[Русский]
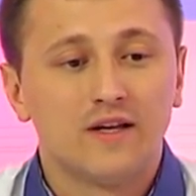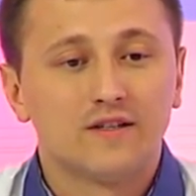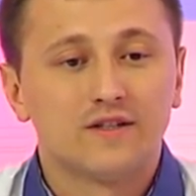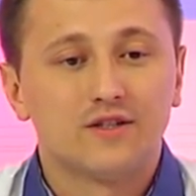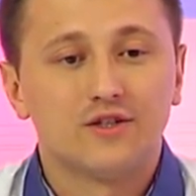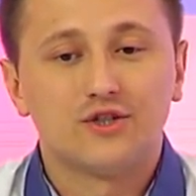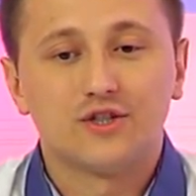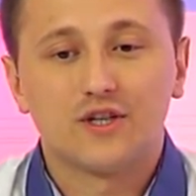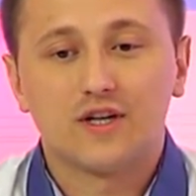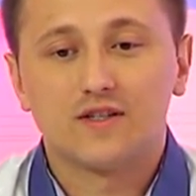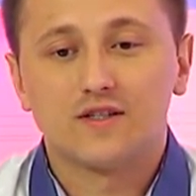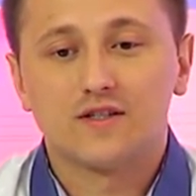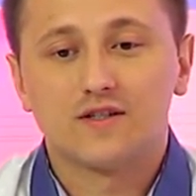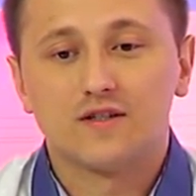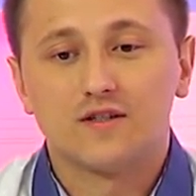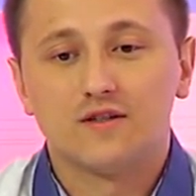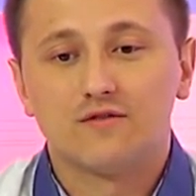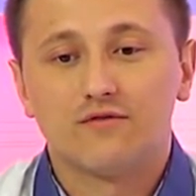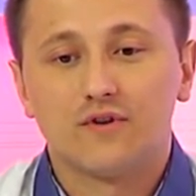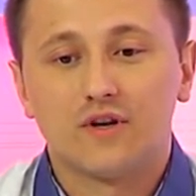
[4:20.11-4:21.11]

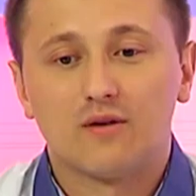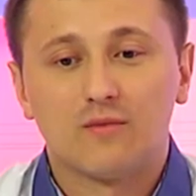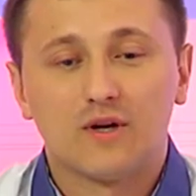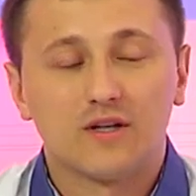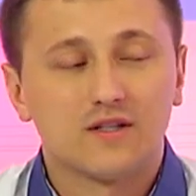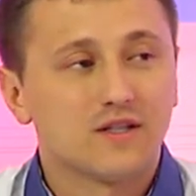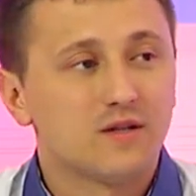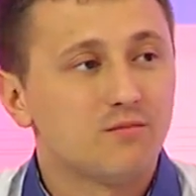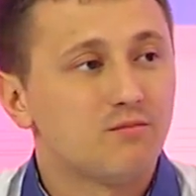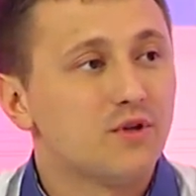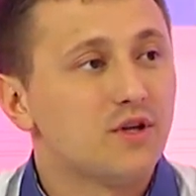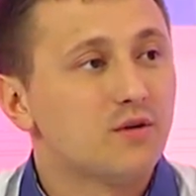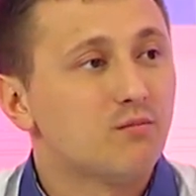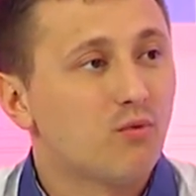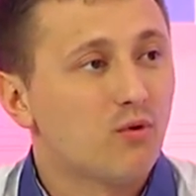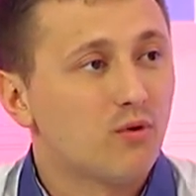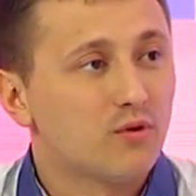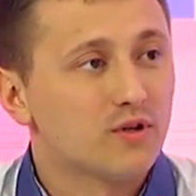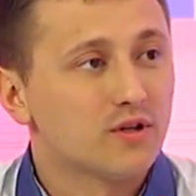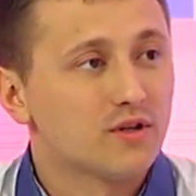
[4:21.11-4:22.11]
Сейчас информации
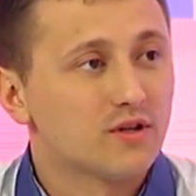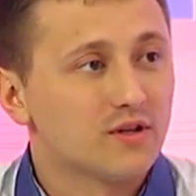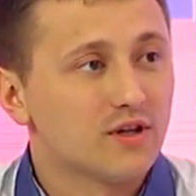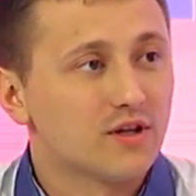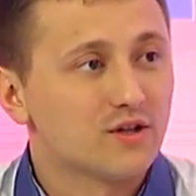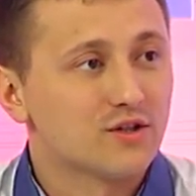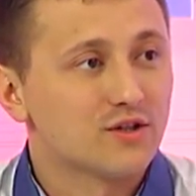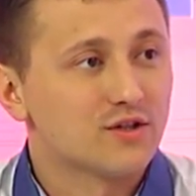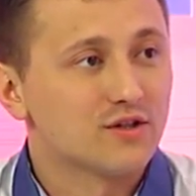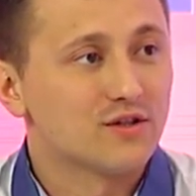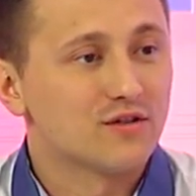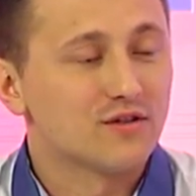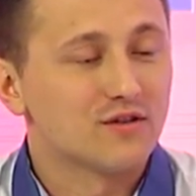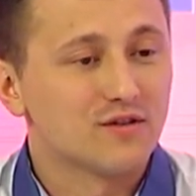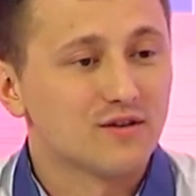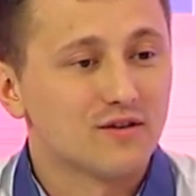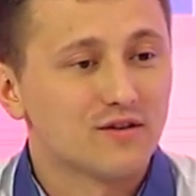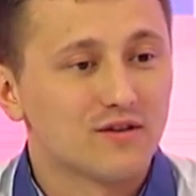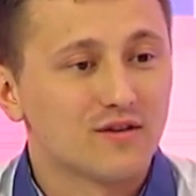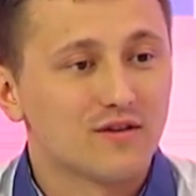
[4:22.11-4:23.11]
переполнены наши
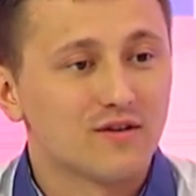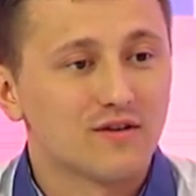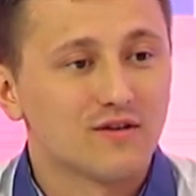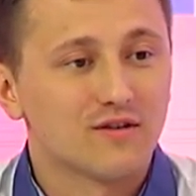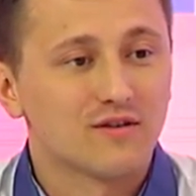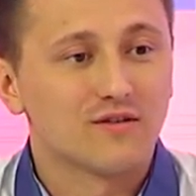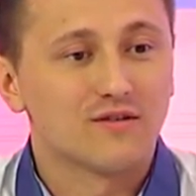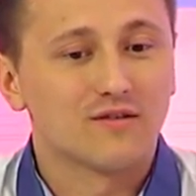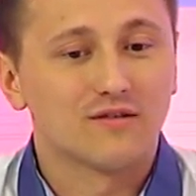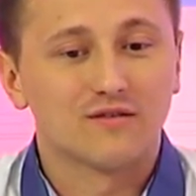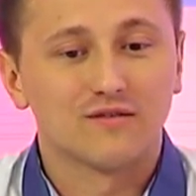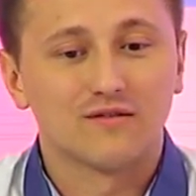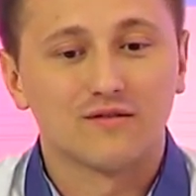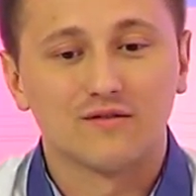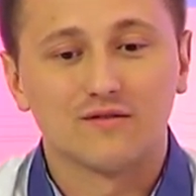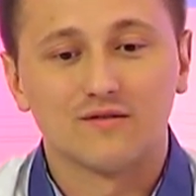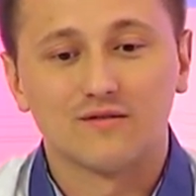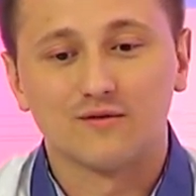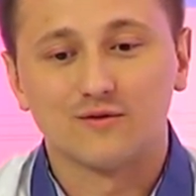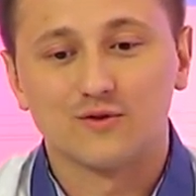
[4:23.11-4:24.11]

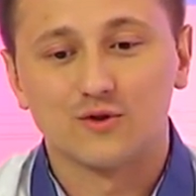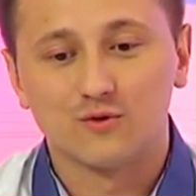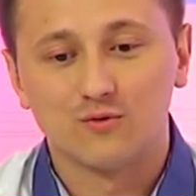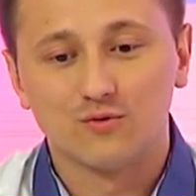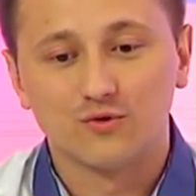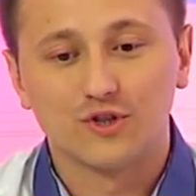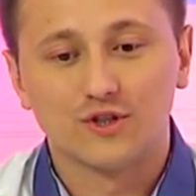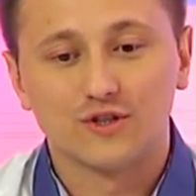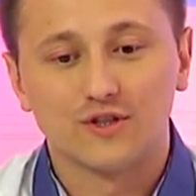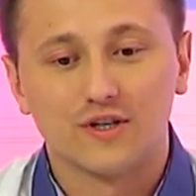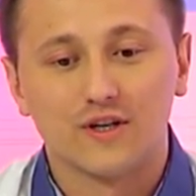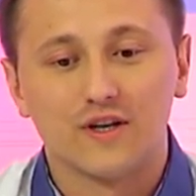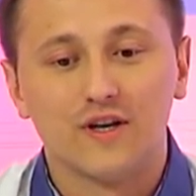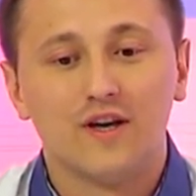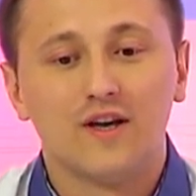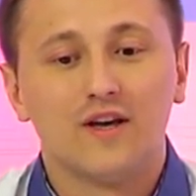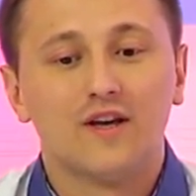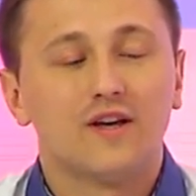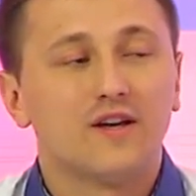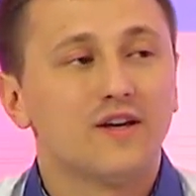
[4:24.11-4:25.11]
э, слушатели. Но
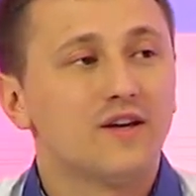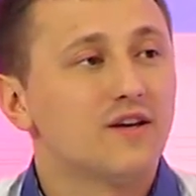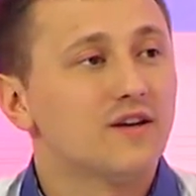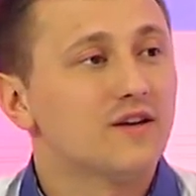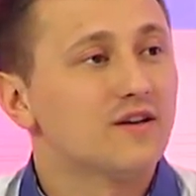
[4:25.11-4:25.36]
ну, порой и,